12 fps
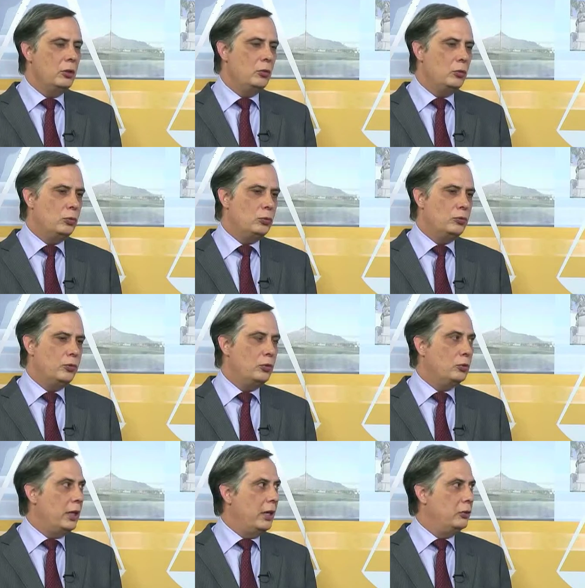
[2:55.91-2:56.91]
um curso
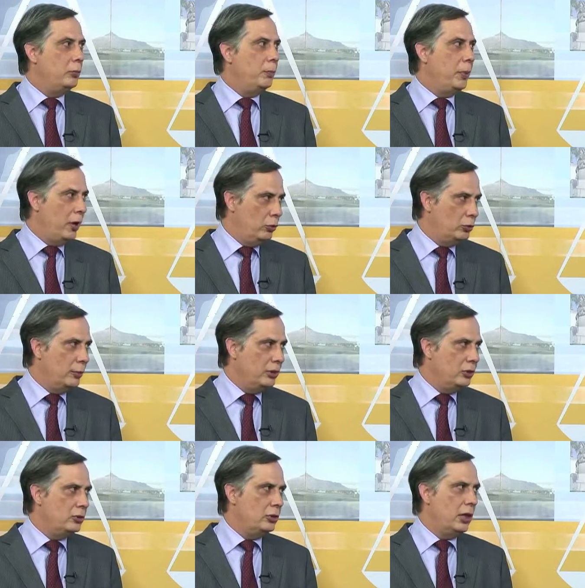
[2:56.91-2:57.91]
voltado para os
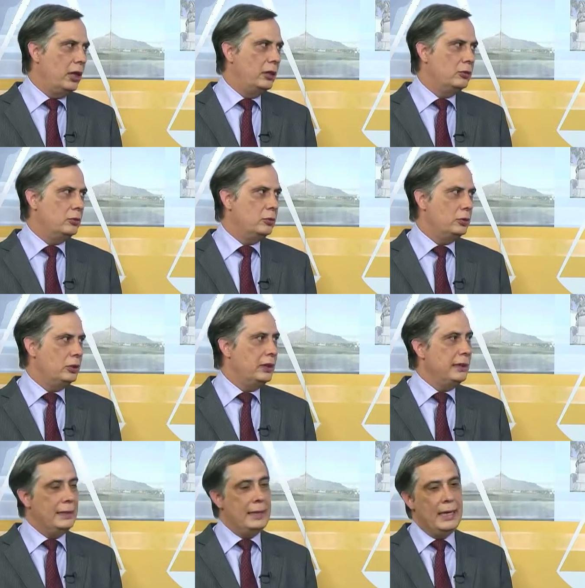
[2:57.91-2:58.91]
magistrados
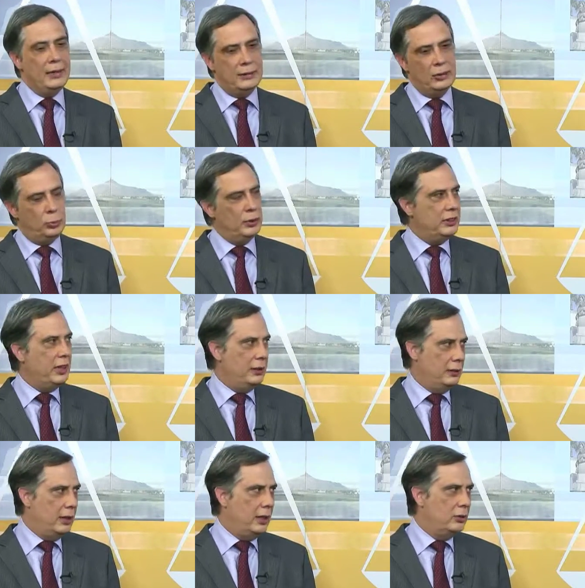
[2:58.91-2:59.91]
nessa
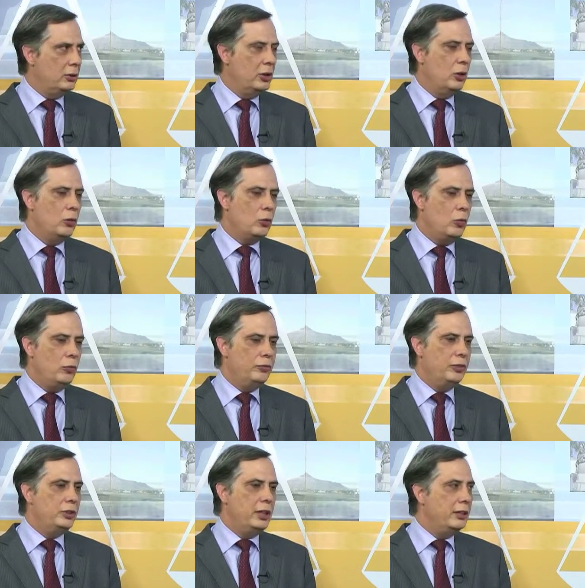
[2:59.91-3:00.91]
especialidade, com o
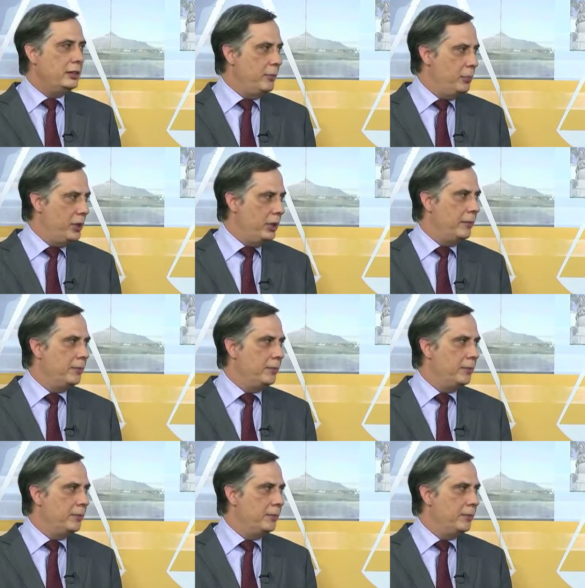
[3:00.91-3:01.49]
fim de receber